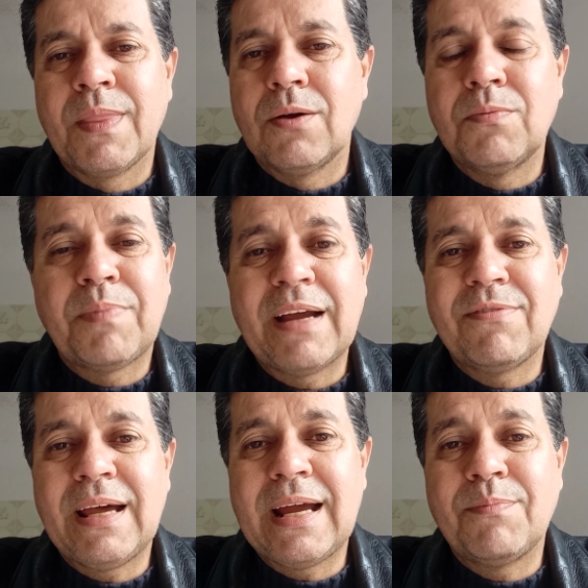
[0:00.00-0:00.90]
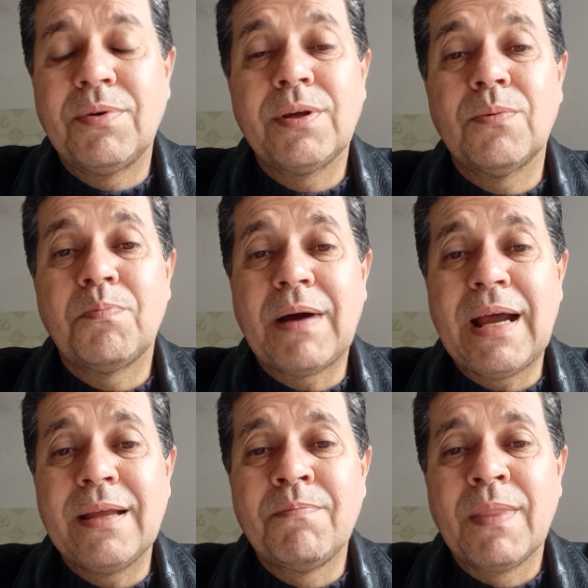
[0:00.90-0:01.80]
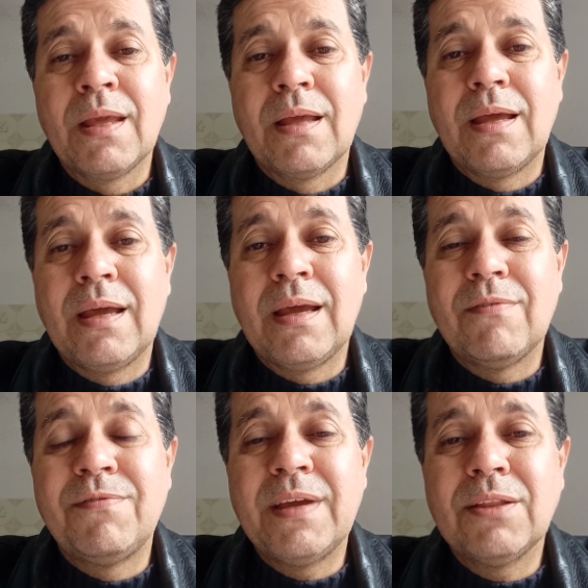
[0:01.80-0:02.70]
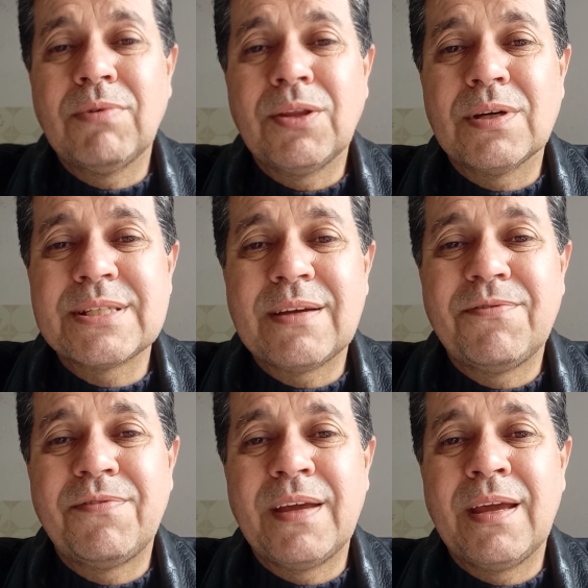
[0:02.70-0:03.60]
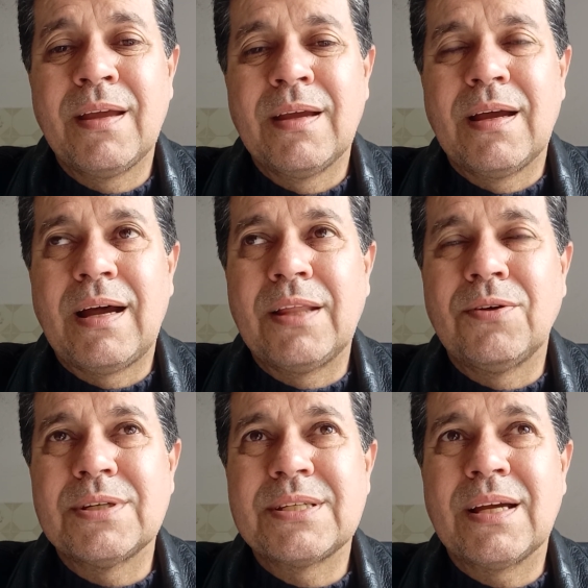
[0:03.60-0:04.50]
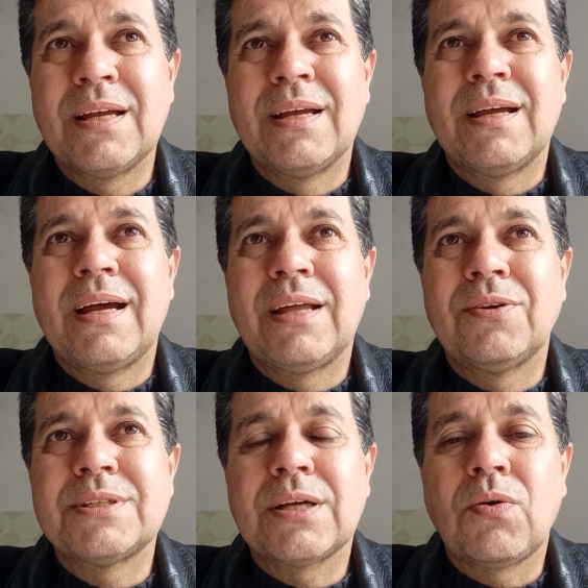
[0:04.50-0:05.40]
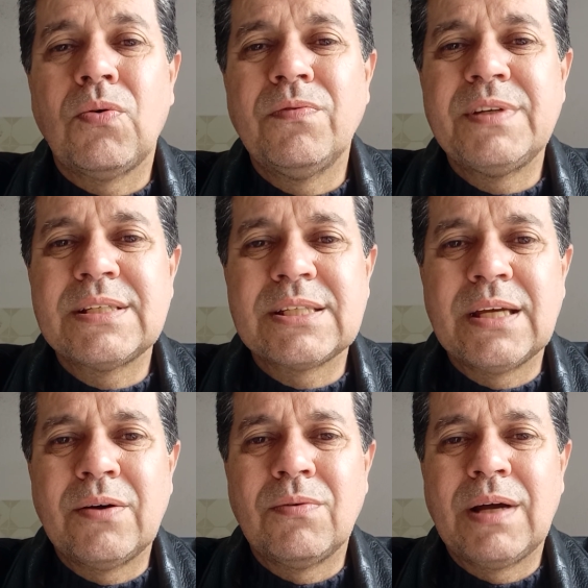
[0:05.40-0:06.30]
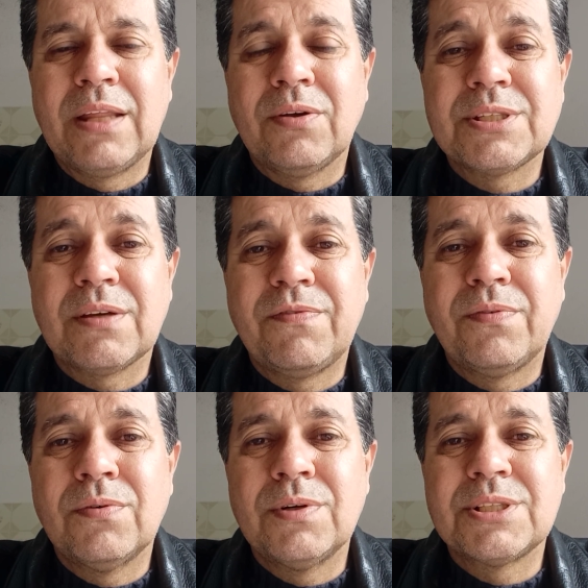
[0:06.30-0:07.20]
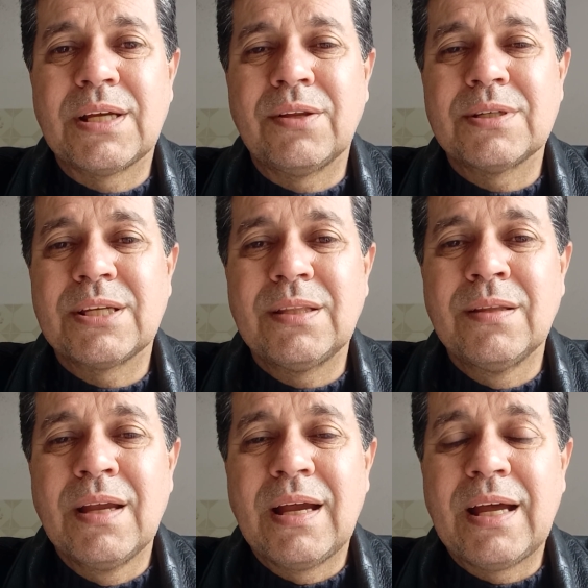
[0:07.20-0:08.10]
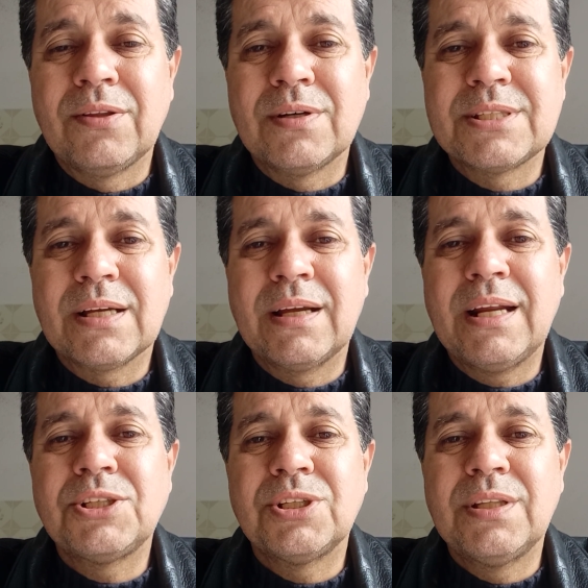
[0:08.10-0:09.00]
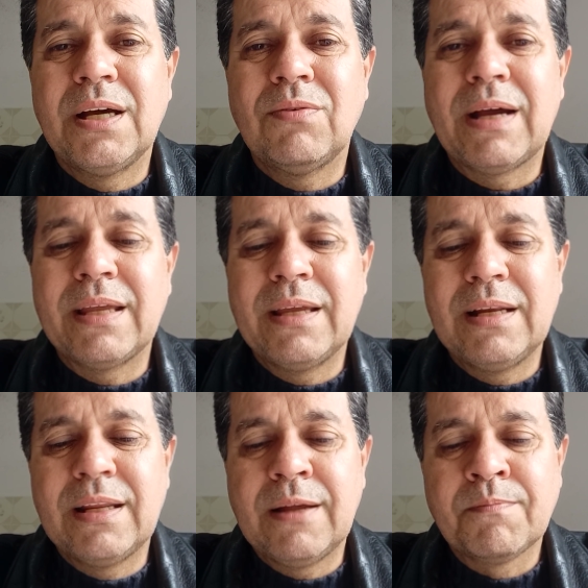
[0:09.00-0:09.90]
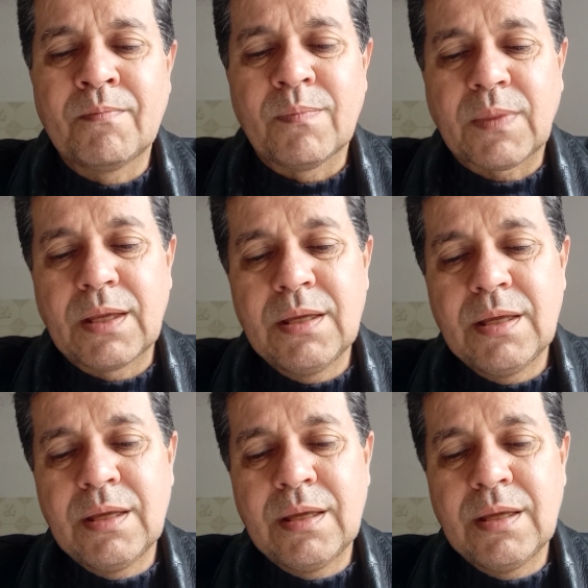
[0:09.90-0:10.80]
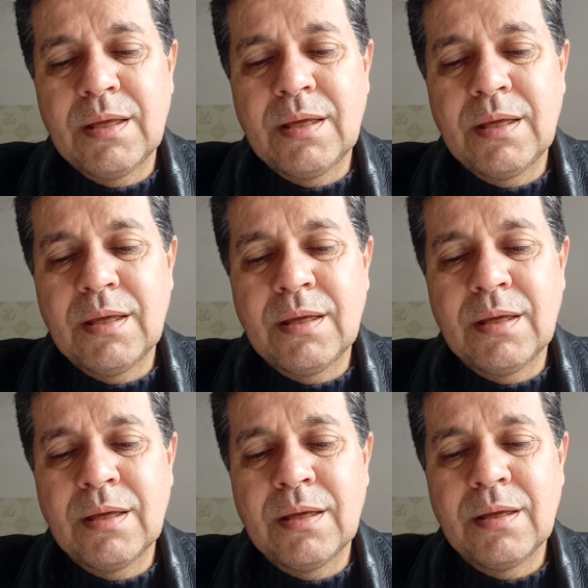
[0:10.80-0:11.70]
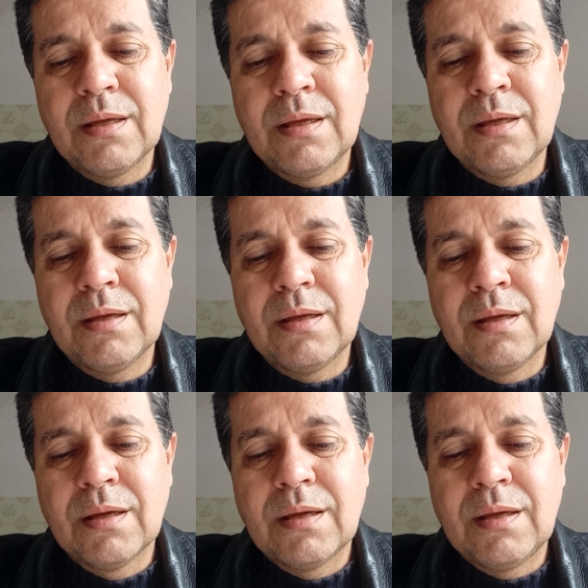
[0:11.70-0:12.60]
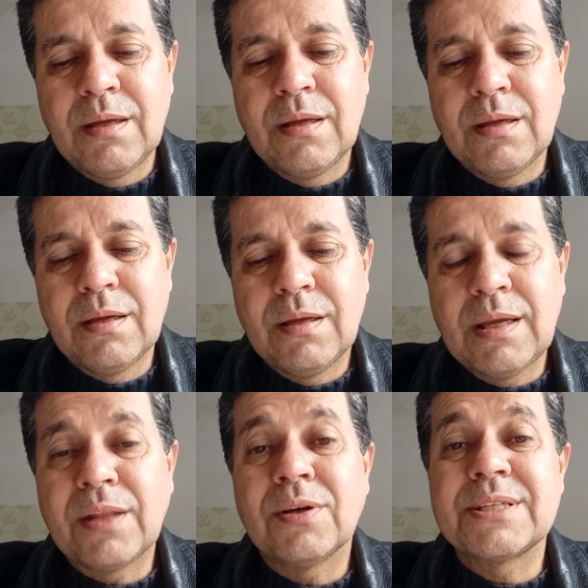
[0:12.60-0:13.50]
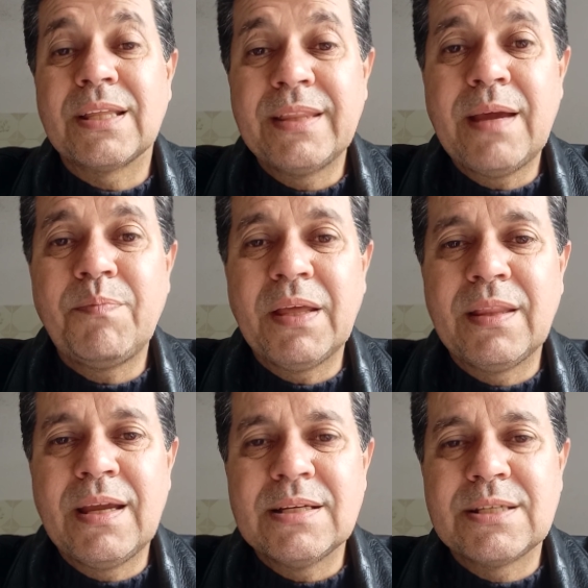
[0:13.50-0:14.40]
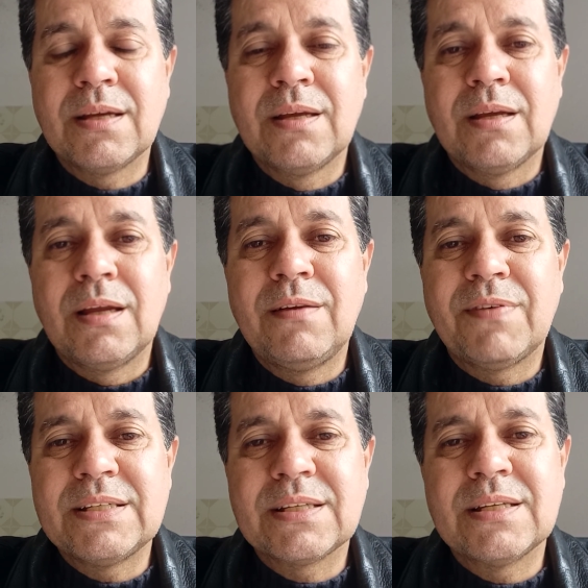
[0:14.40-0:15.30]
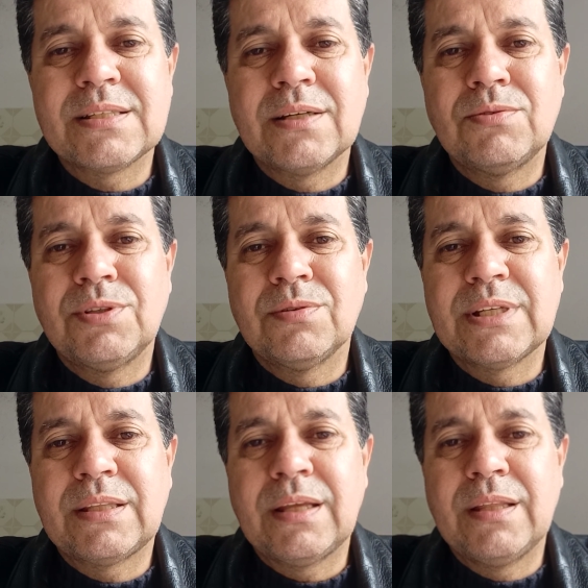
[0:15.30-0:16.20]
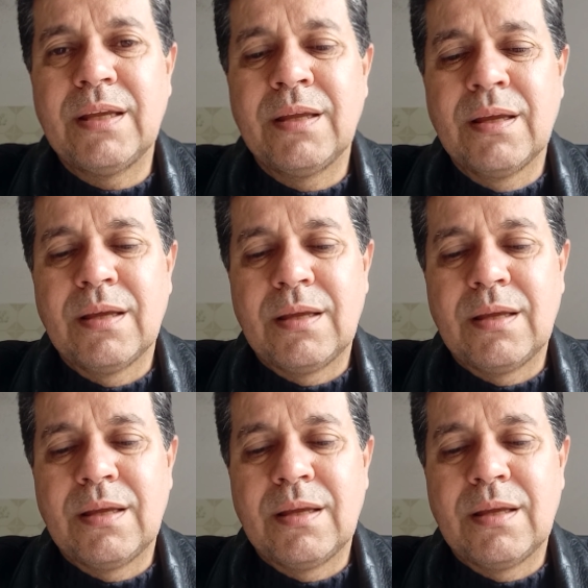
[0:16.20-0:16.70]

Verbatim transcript: O Pai fará, porque o Pai, é, vendo a nossa fé, a nossa, a nossa convicção, a nossa força, a nossa, a nossa gratidão a Ele, né, e, e, e, e a nossa dependência, Ele faz questão de nos atender.